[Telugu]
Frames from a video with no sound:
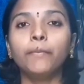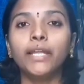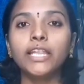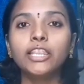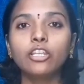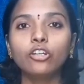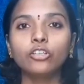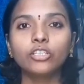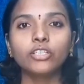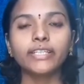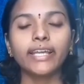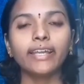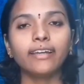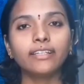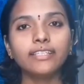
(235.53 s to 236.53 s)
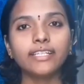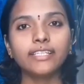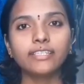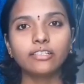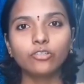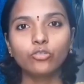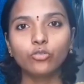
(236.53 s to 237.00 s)
మెంతులతో తయారు
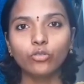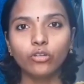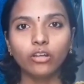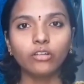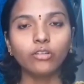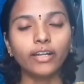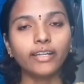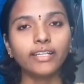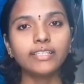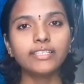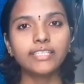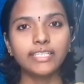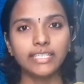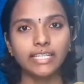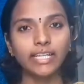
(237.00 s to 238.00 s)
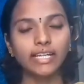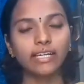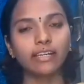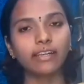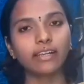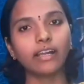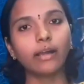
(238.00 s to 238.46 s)
చేసిన కూరలు అంటే
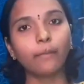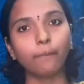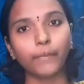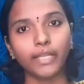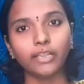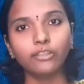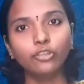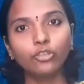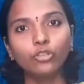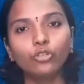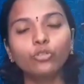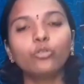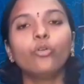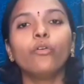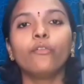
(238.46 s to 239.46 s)
జీలకర్ర మెంతులు